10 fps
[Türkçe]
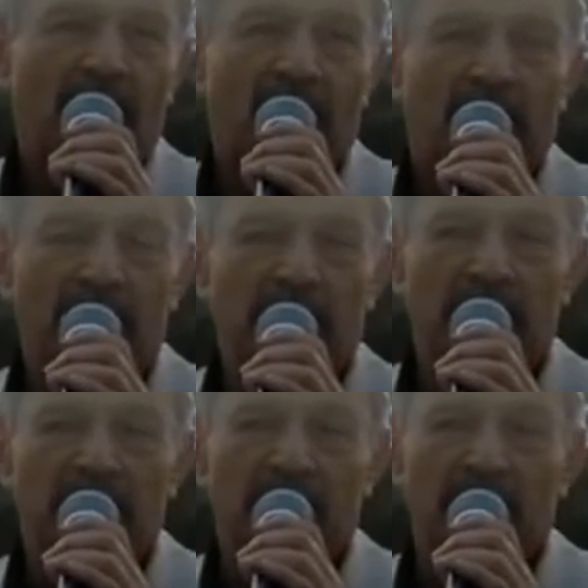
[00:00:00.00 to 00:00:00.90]
Tabii
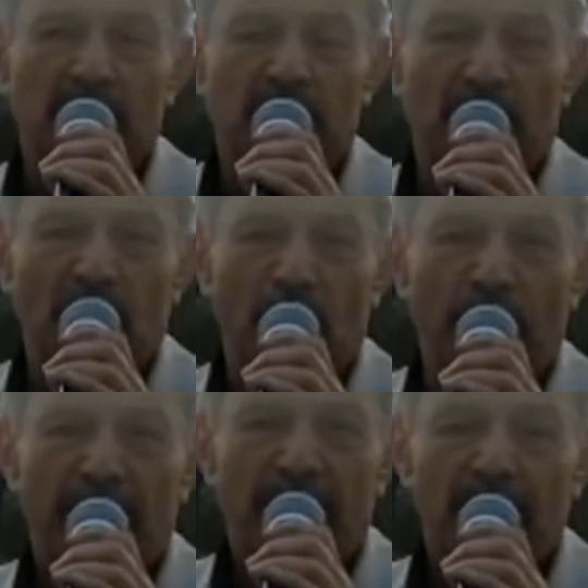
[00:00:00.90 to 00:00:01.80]
ilk etapta
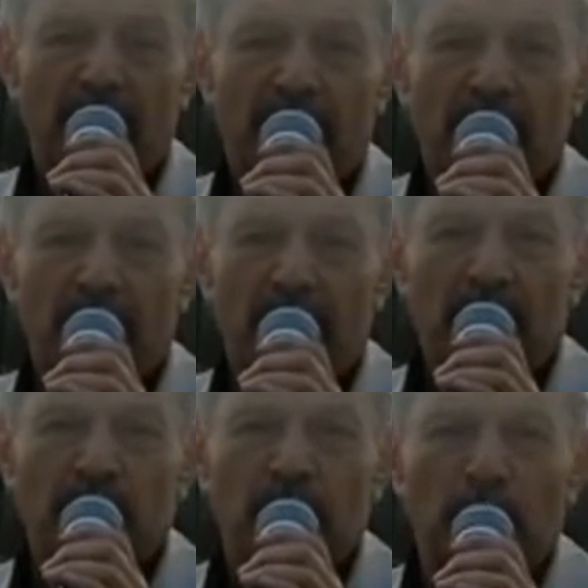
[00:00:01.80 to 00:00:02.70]

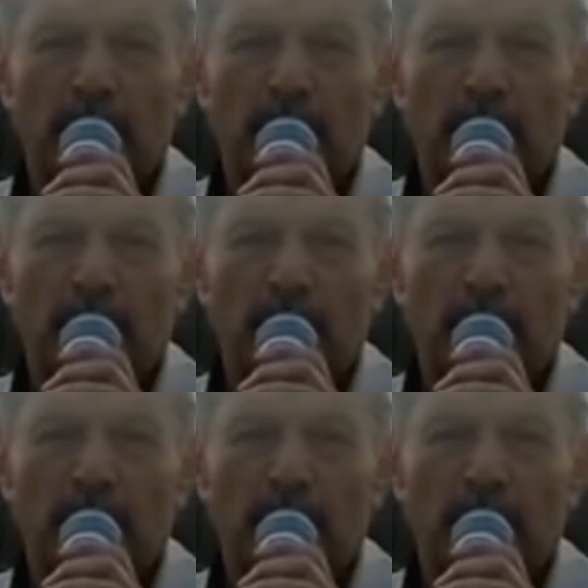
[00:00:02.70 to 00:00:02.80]
biz e,